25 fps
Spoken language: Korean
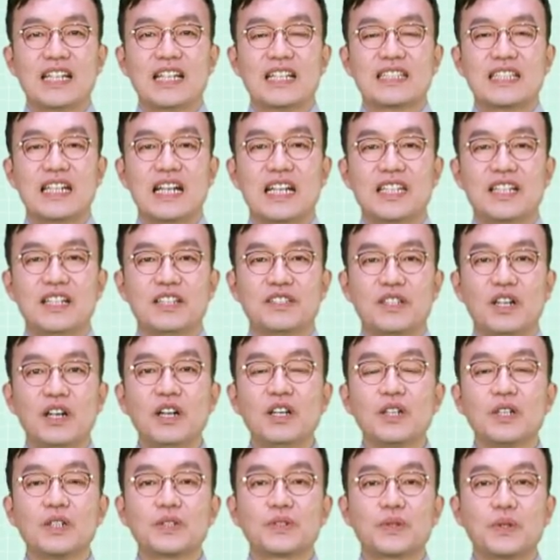자,
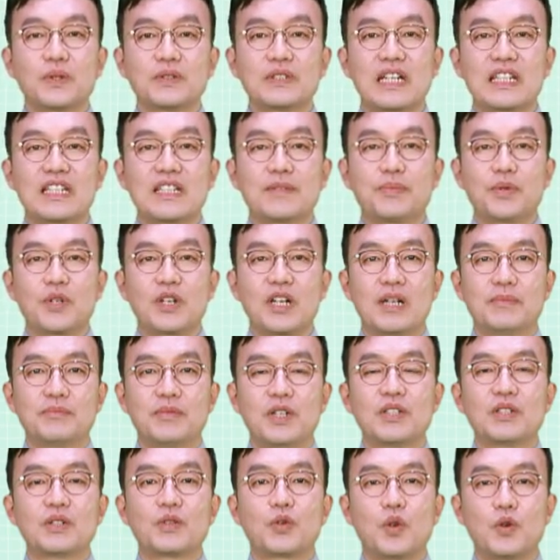이어서 또 다른 표현
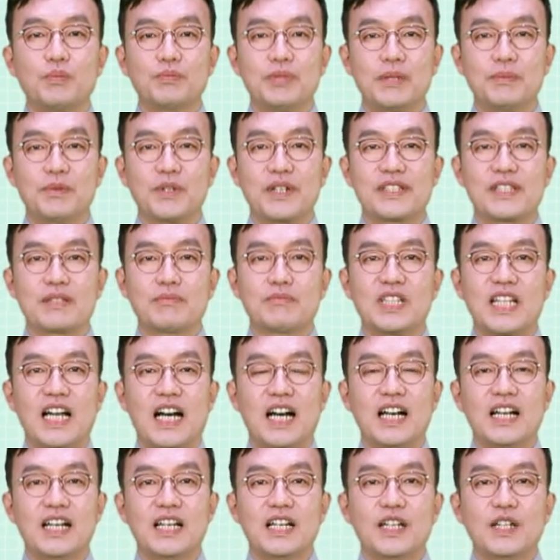한번 공부해
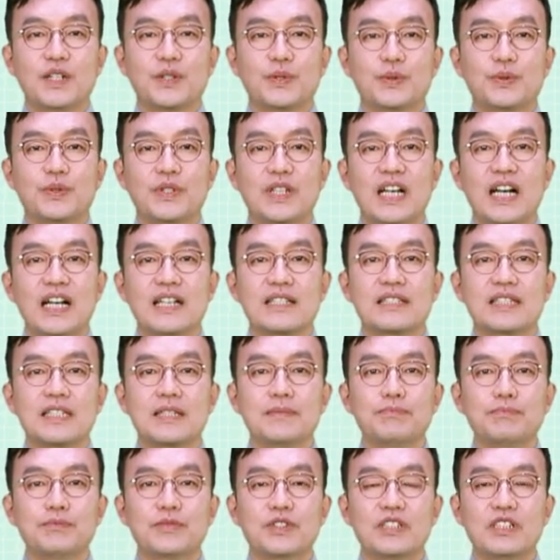보겠습니다. 우리가
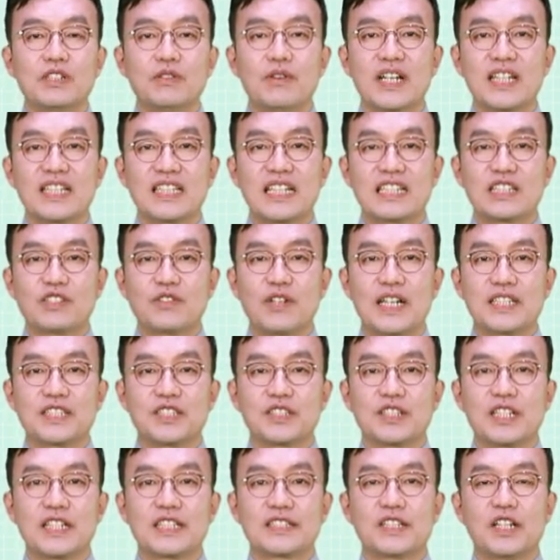신분을 확인하는
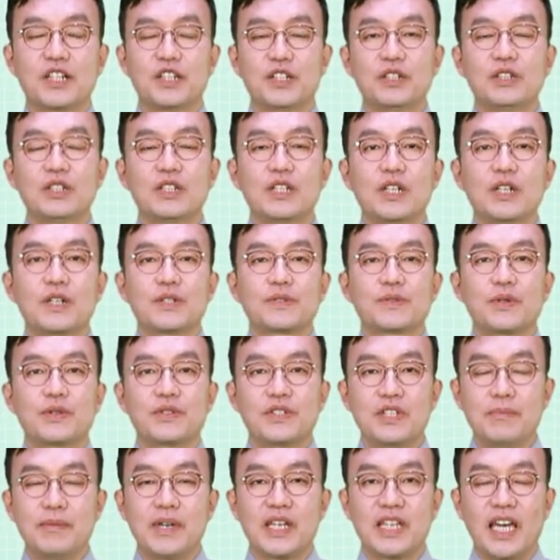과정에서요.
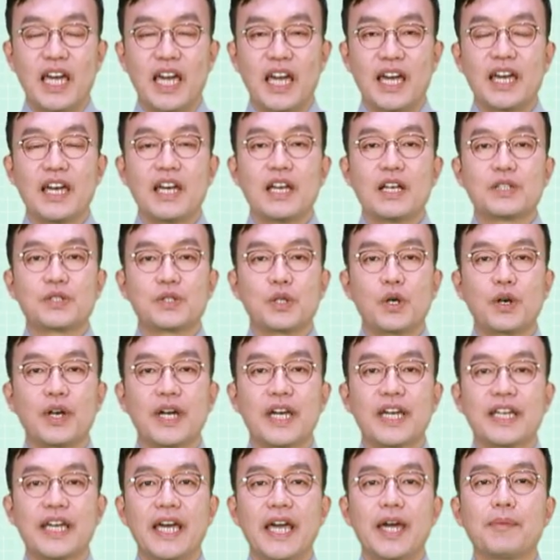손님에게
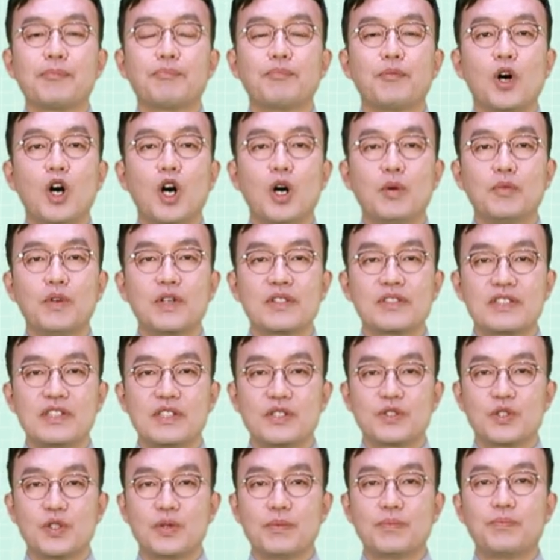저에게
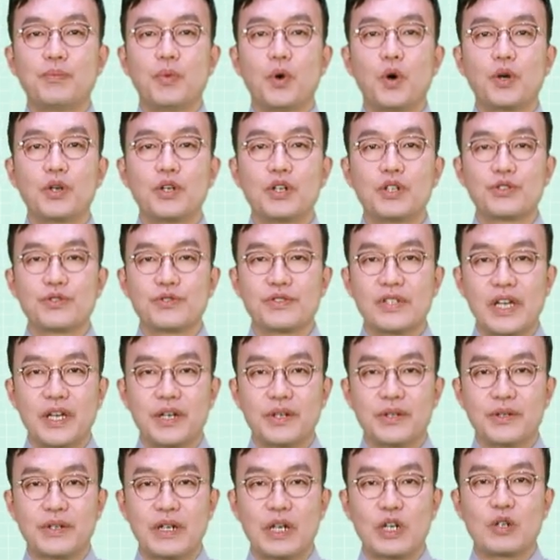뭐뭇을 좀
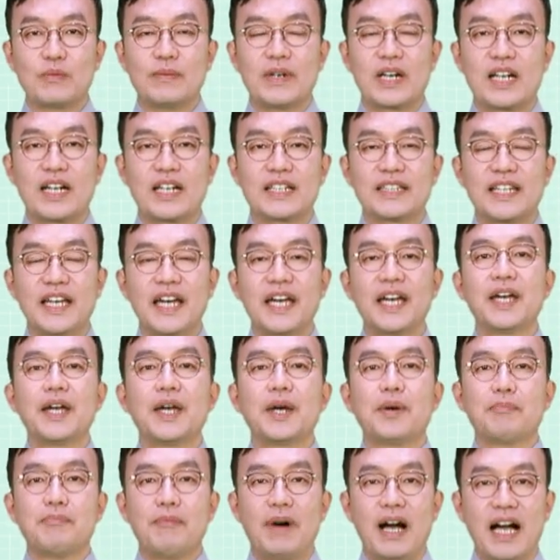보여주세요라고 말할 때
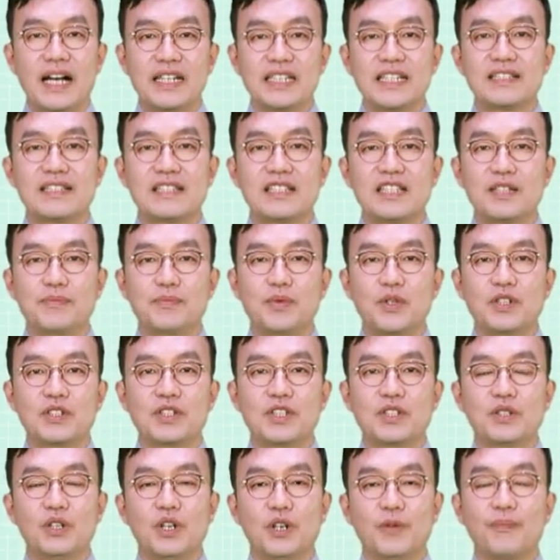많이 쓰이는
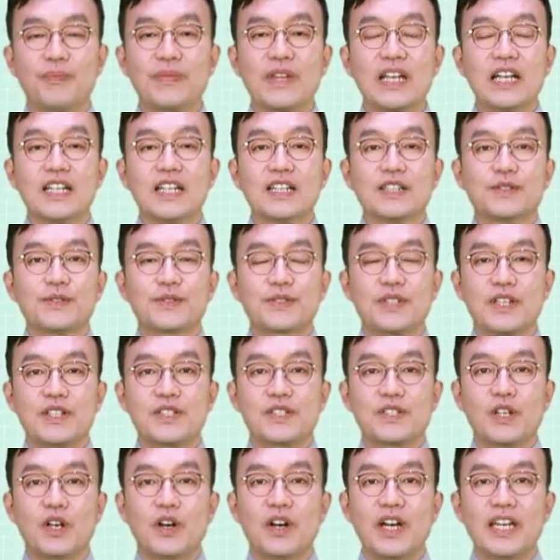표현이죠.
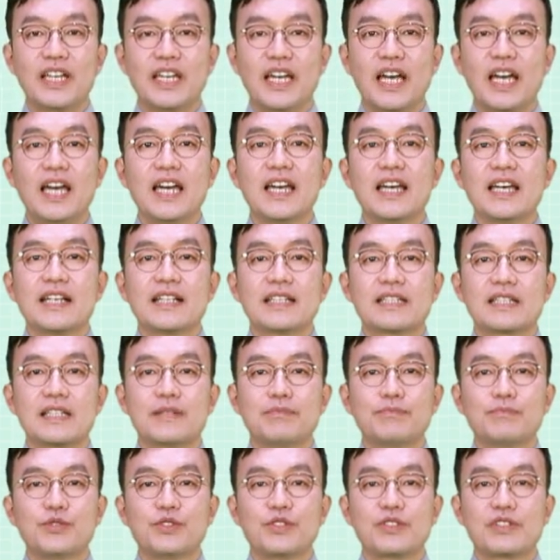우선 저에게
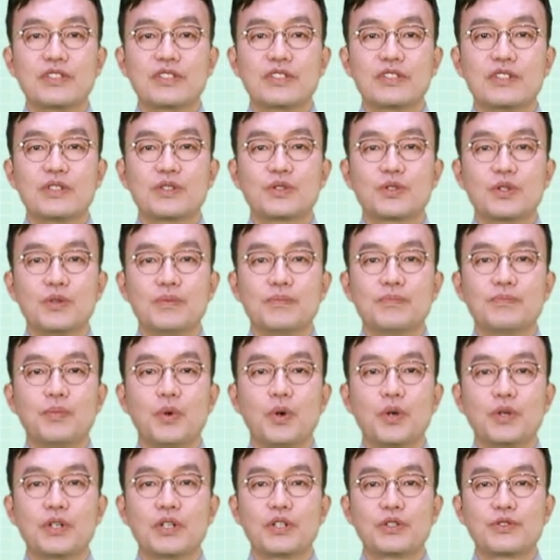신분증을 좀
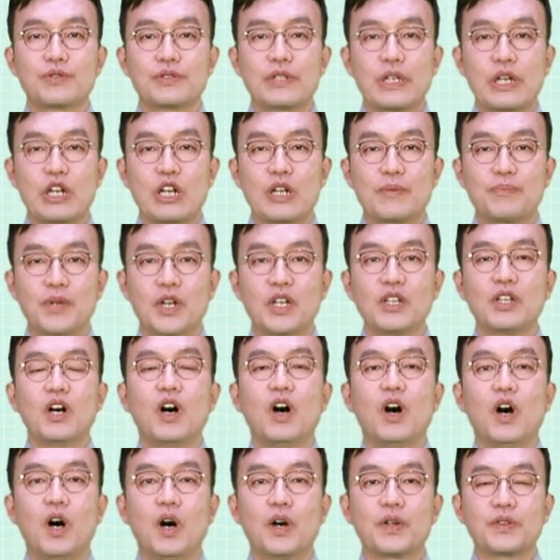보여주세요라는 표현
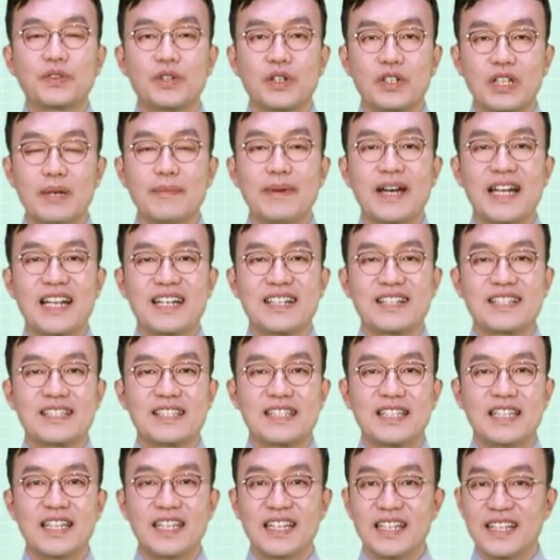어떻게
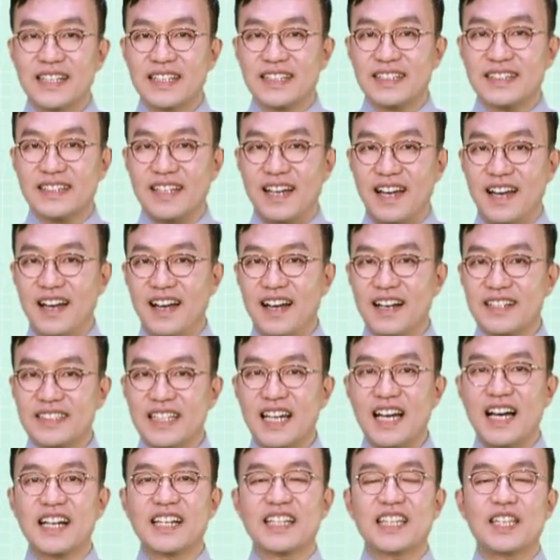말하는지
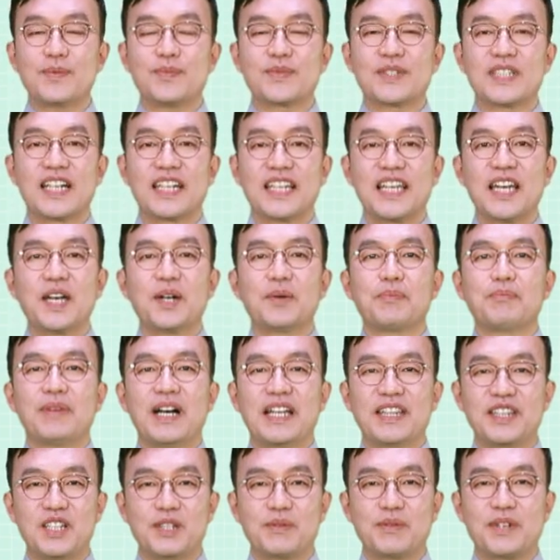딱딱 힘차게
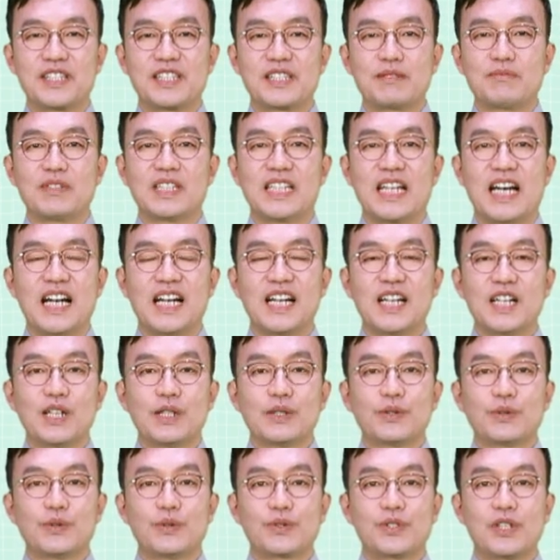만들어 보겠습니다.
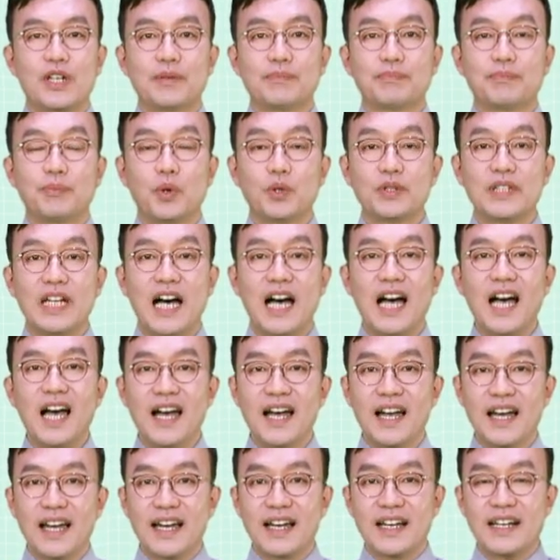우선 보다
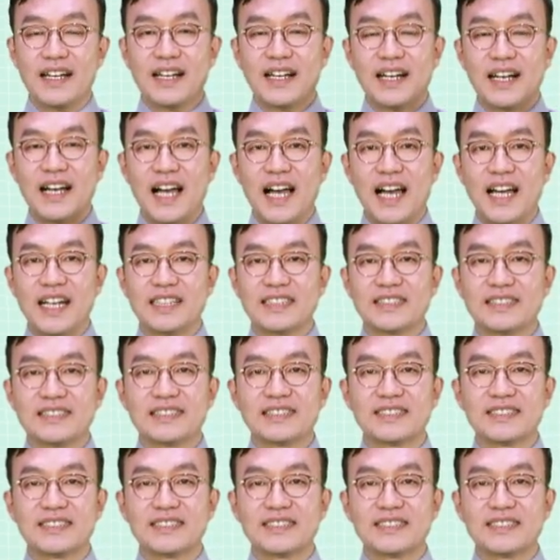칸,